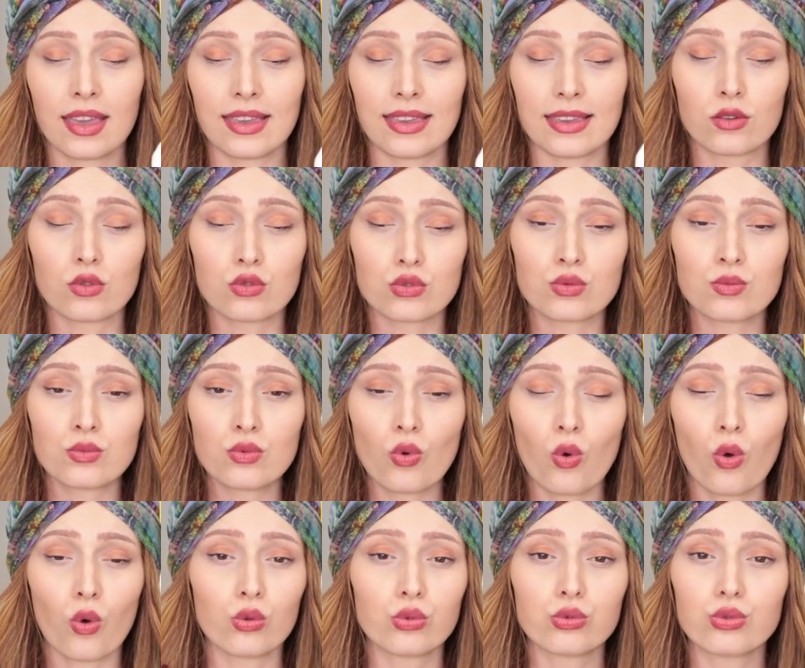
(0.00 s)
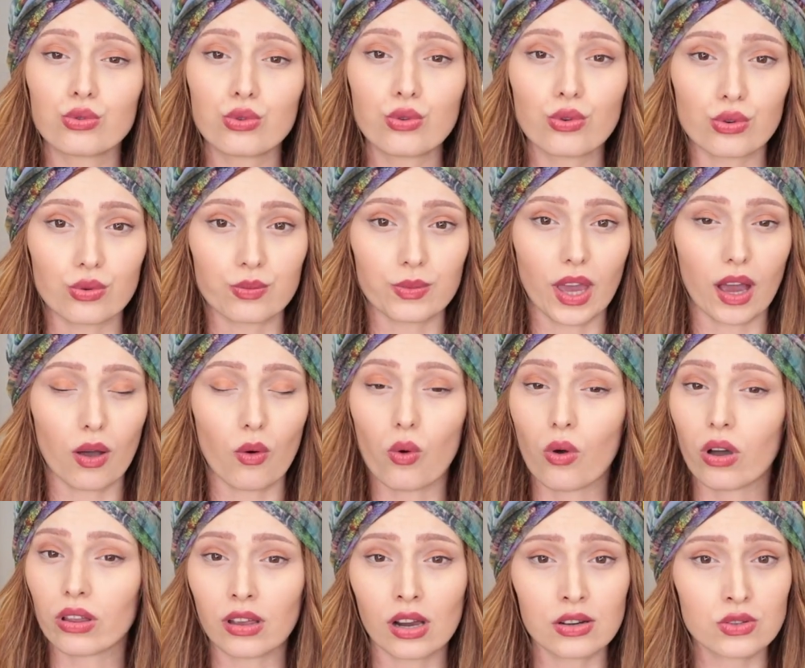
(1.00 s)
Gözümü öldürüyorum ya. O
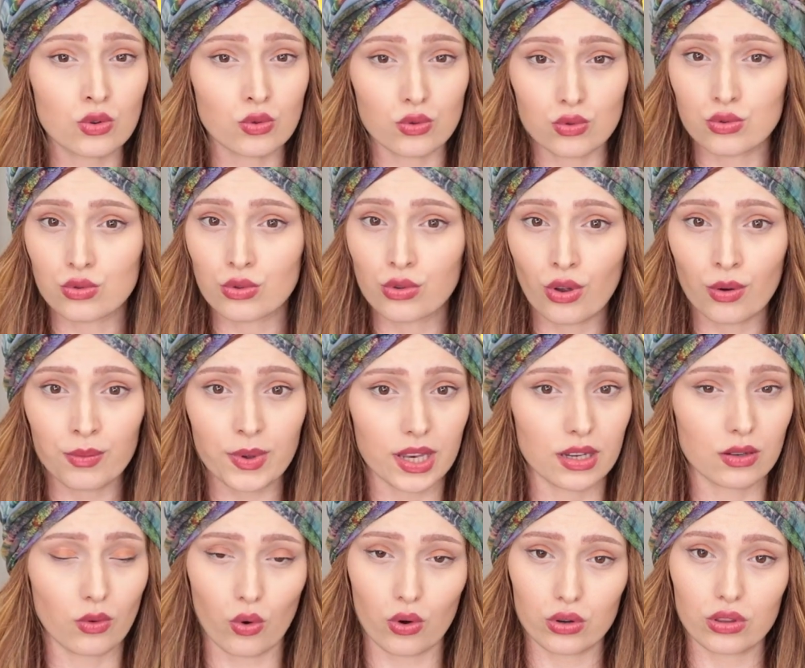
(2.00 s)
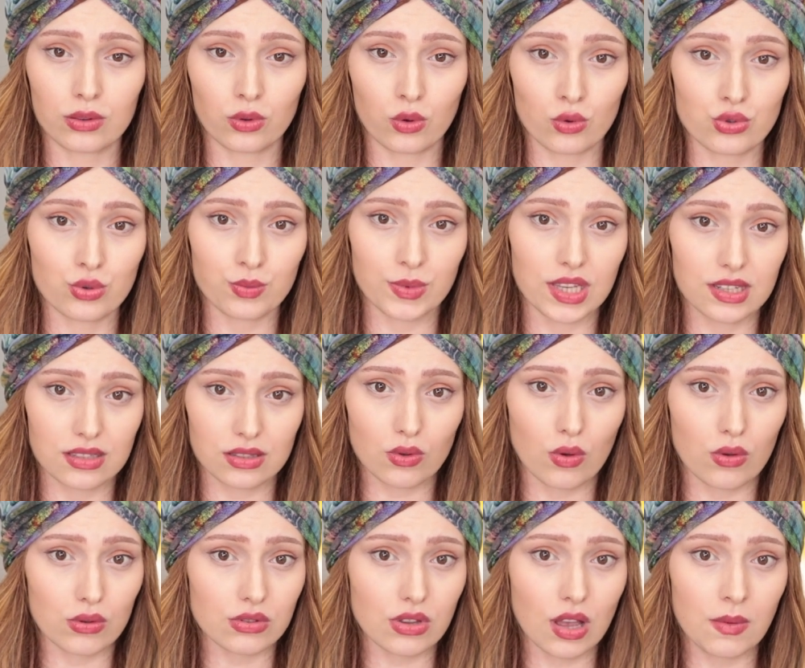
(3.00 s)
kadar çok üzülüyorum ki hani orada gözüm yerinde
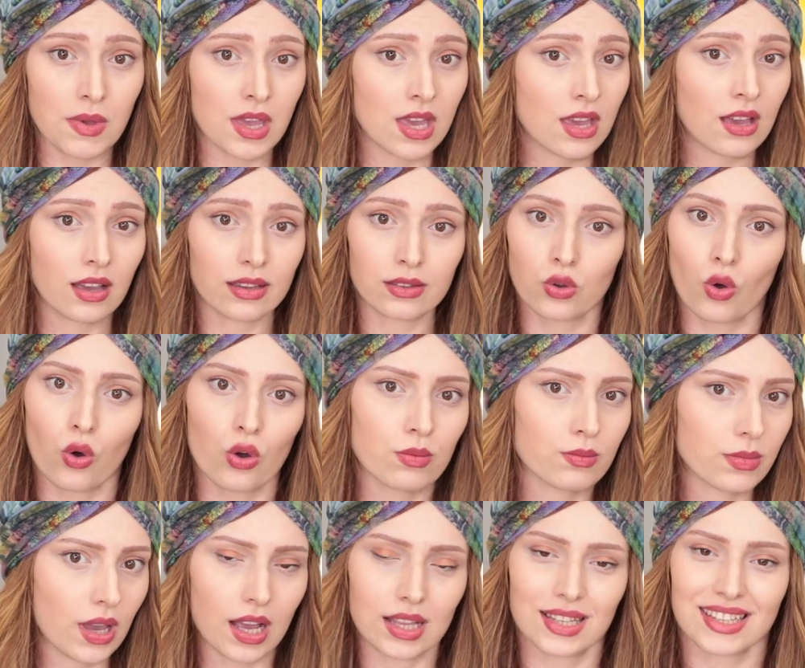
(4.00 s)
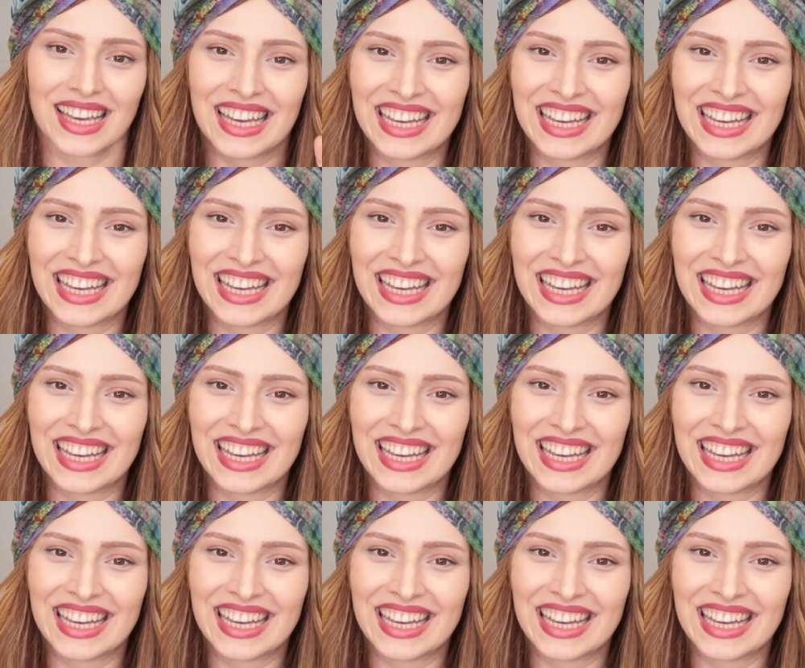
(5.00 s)
olsam gör yani